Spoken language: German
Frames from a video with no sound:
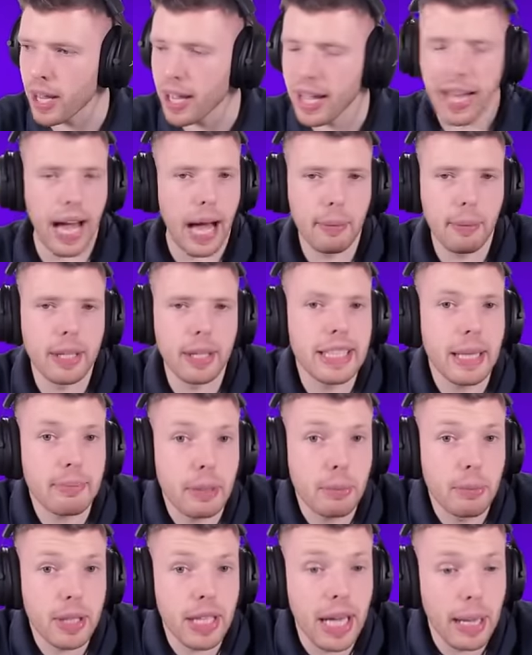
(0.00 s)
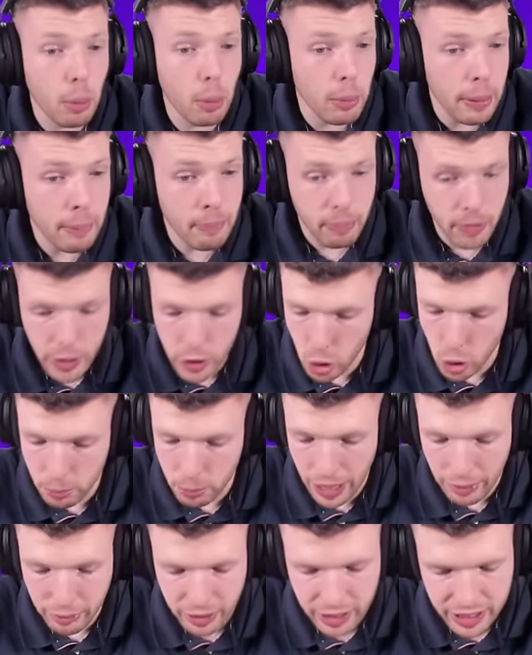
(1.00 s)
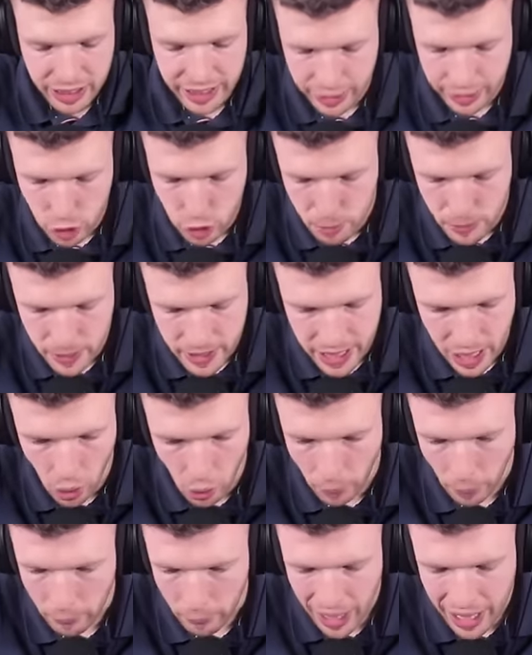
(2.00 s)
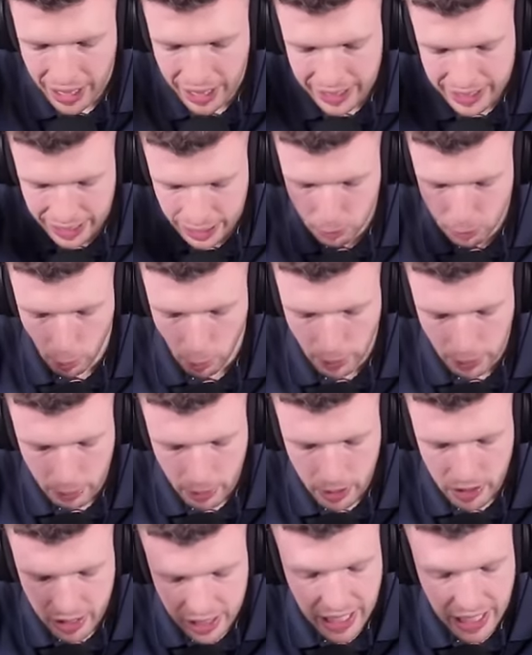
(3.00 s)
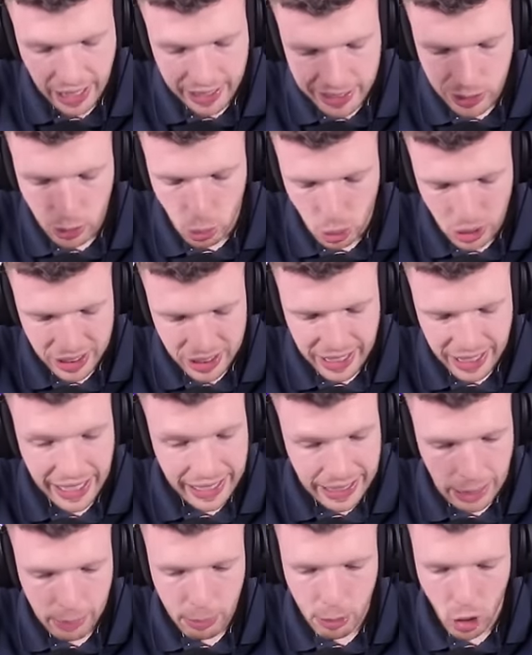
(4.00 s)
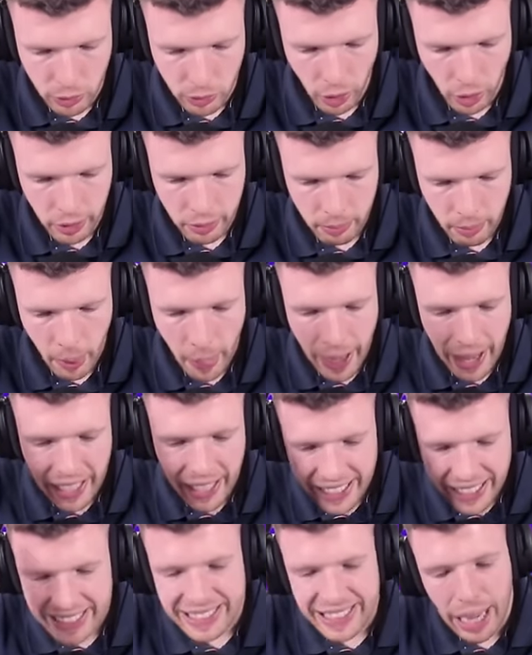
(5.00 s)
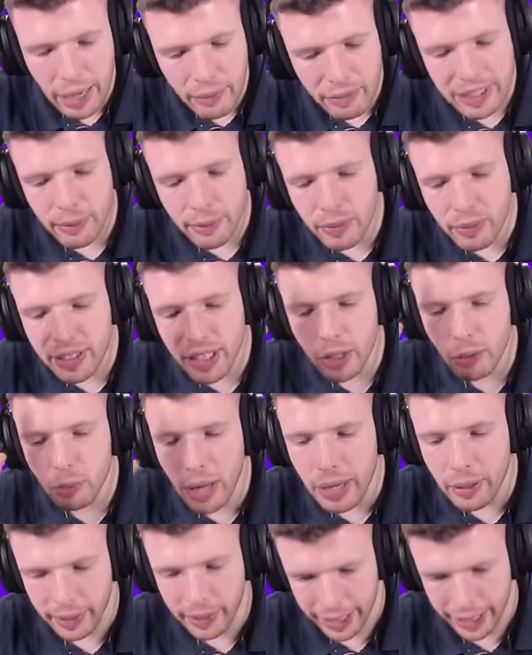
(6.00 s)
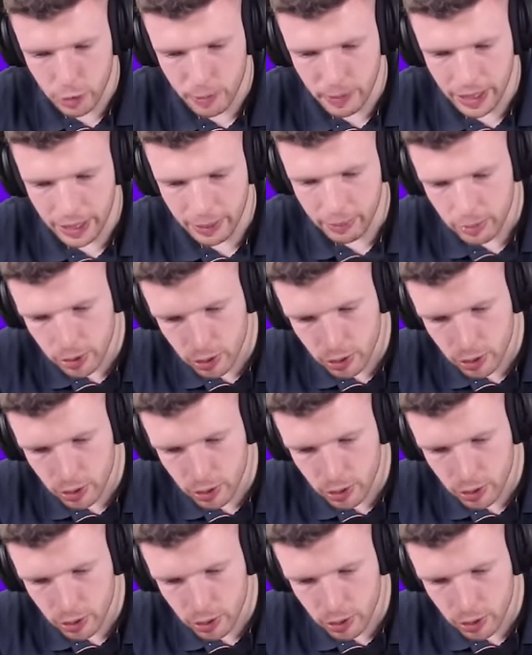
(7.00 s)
Aber ich habe damit kein Problem. Ich kopiere einfach die Decks und spiele sie auch. Das Problem ist, ich hatte ein gutes Deck, ich habe auch gewonnen. Jetzt darf ich aber wieder ein Random Deck spielen.